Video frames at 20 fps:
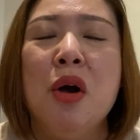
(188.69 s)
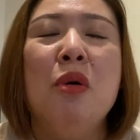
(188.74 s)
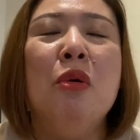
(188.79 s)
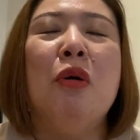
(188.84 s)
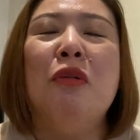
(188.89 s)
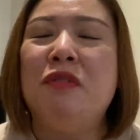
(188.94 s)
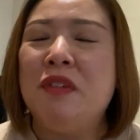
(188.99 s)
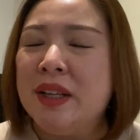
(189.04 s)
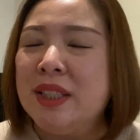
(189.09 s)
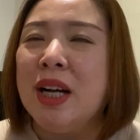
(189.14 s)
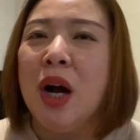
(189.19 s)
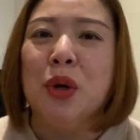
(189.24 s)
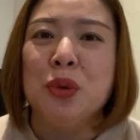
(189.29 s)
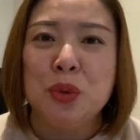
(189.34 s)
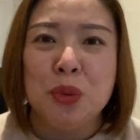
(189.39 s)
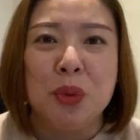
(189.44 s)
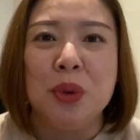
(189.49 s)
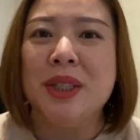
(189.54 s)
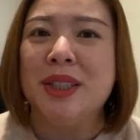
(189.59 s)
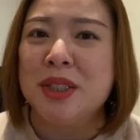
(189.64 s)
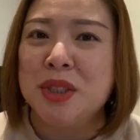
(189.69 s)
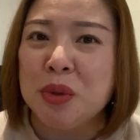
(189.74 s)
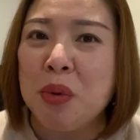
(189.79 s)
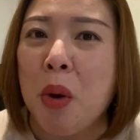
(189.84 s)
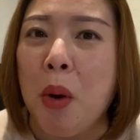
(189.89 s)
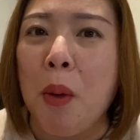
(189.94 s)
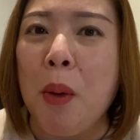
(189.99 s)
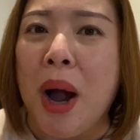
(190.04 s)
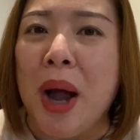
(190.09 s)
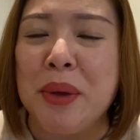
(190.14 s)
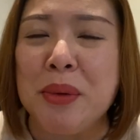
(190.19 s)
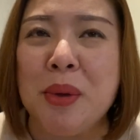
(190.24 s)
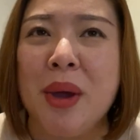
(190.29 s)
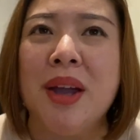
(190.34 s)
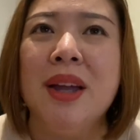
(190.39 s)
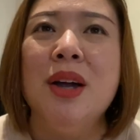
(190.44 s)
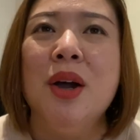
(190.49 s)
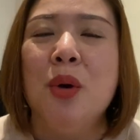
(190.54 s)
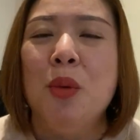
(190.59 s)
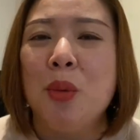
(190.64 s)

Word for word: 我非常努力的整我花园，